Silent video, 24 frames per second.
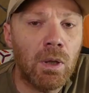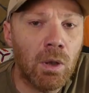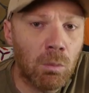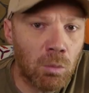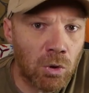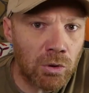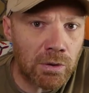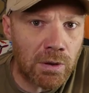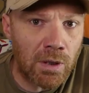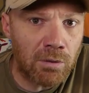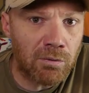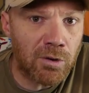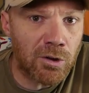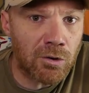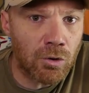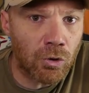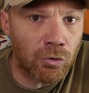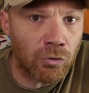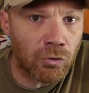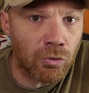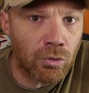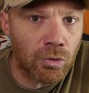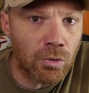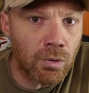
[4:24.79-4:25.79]
et on monte les vis
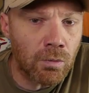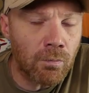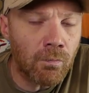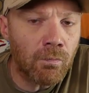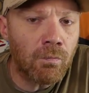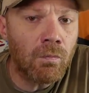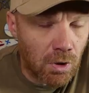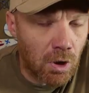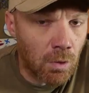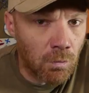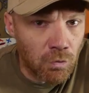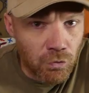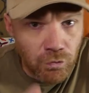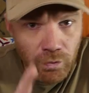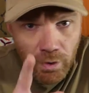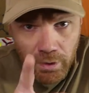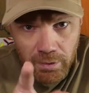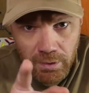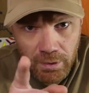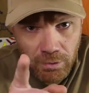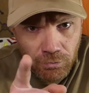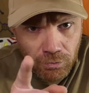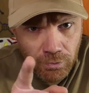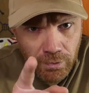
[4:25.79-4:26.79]
dessus. Comme je vous
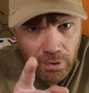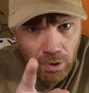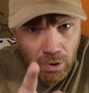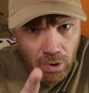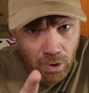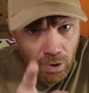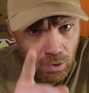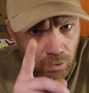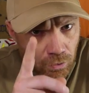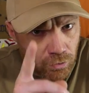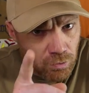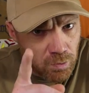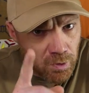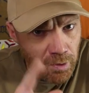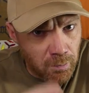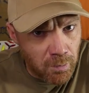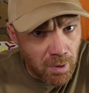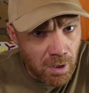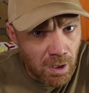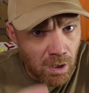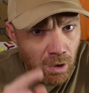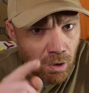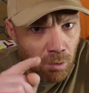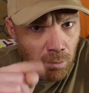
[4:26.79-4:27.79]
l'ai dit tout à l'heure, on n'oublie
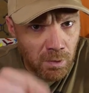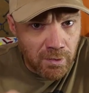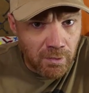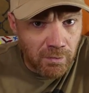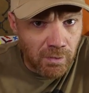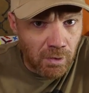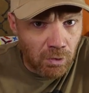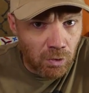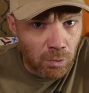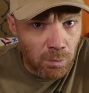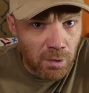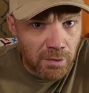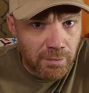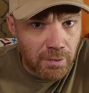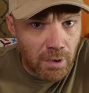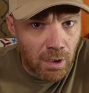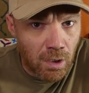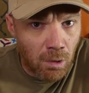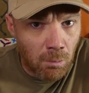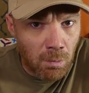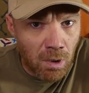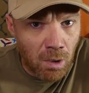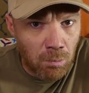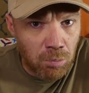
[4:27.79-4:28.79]
pas, on met des écrous
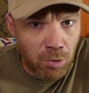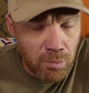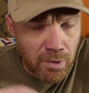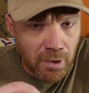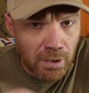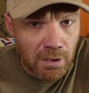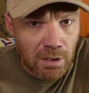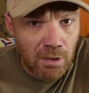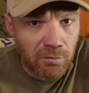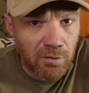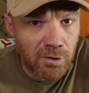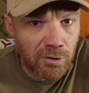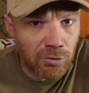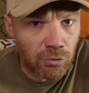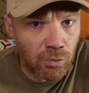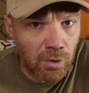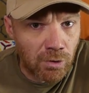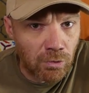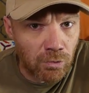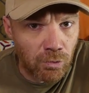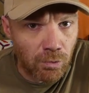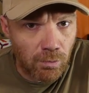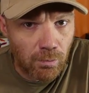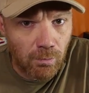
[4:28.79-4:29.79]
métal en bas pour bien que les vis soient
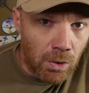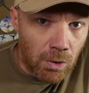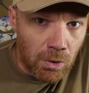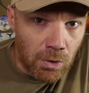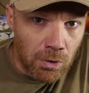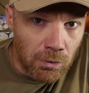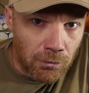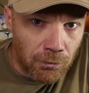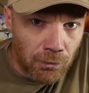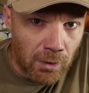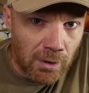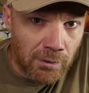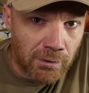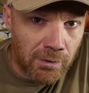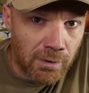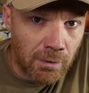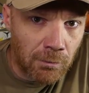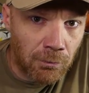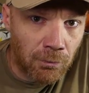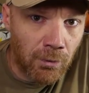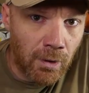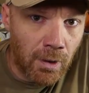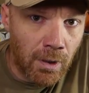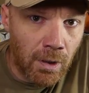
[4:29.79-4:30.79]
tenues. Une fois que
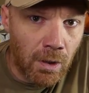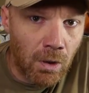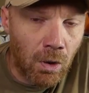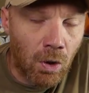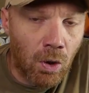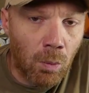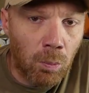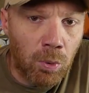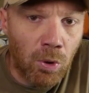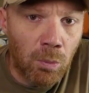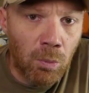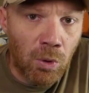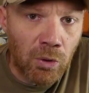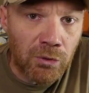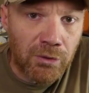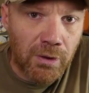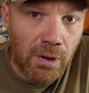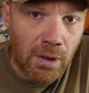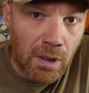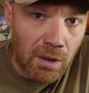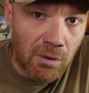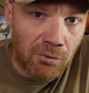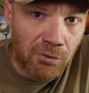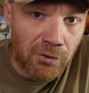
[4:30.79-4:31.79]
c'est fait, on peut
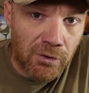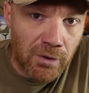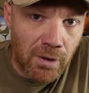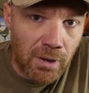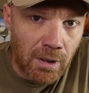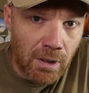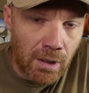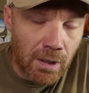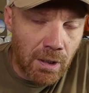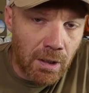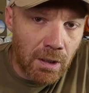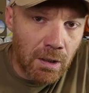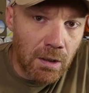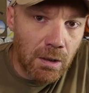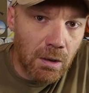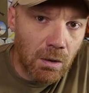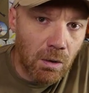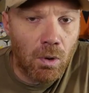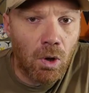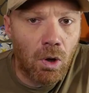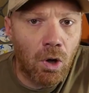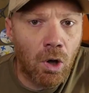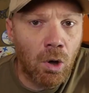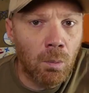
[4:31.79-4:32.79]
monter la FC,
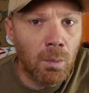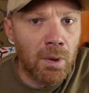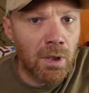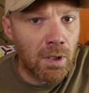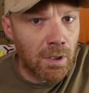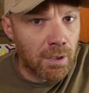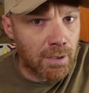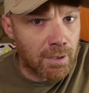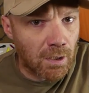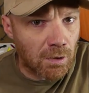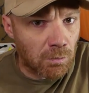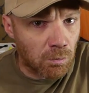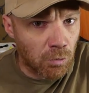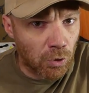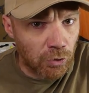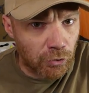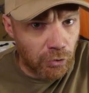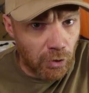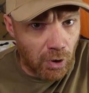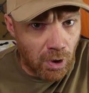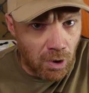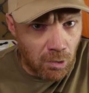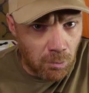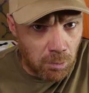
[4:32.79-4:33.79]
on met les quatre
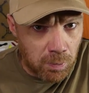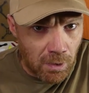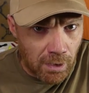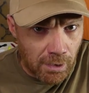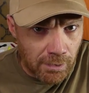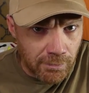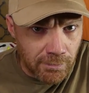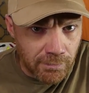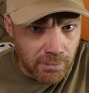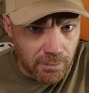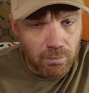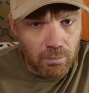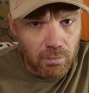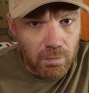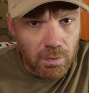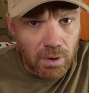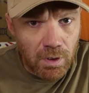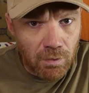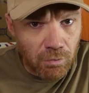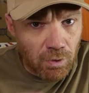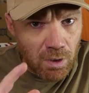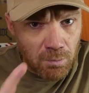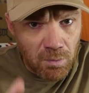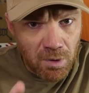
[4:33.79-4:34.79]
moteurs en place.
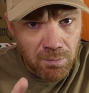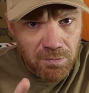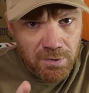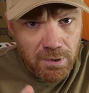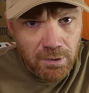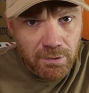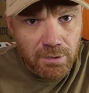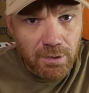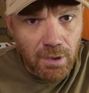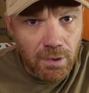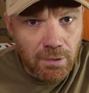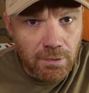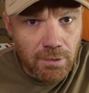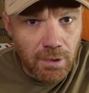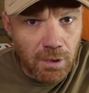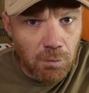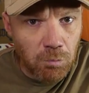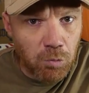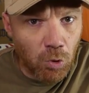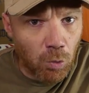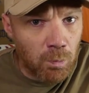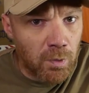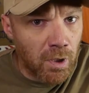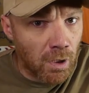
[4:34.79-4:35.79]
Et voilà ma petite
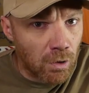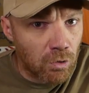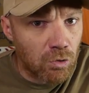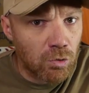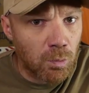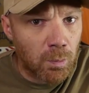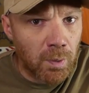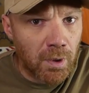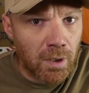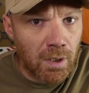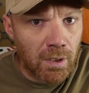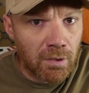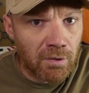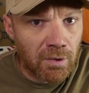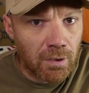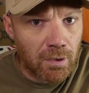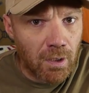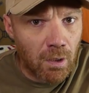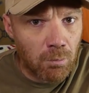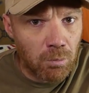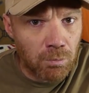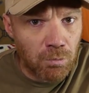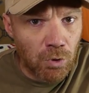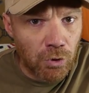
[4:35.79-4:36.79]
technique pour bien couper les
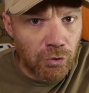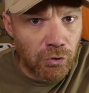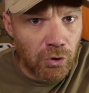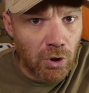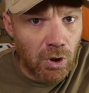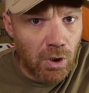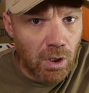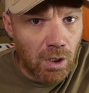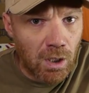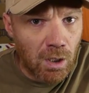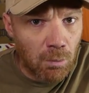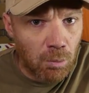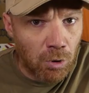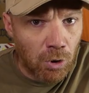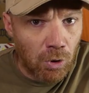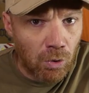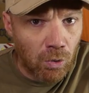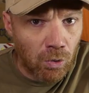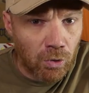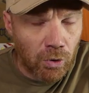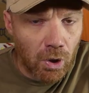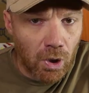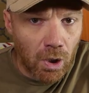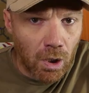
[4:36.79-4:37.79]
câbles moteurs à la bonne
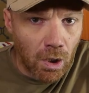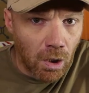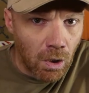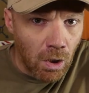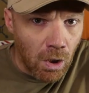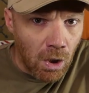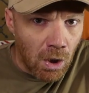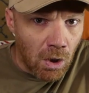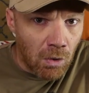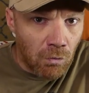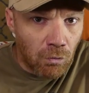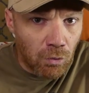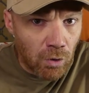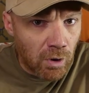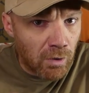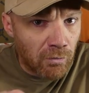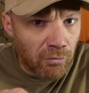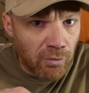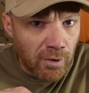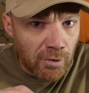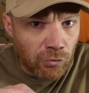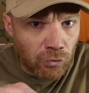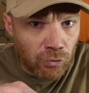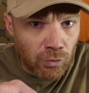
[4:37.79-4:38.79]
longueur. Vous les
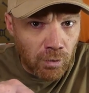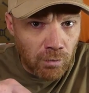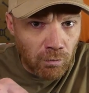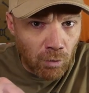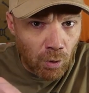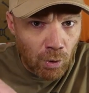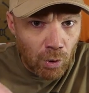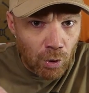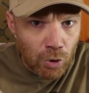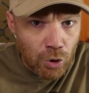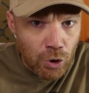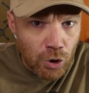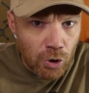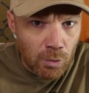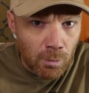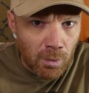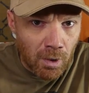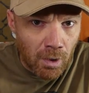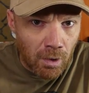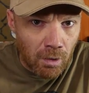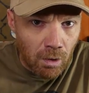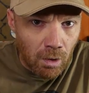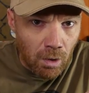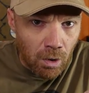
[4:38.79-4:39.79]
faites suivre le
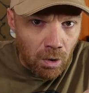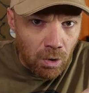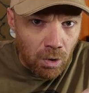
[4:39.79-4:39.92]
chemin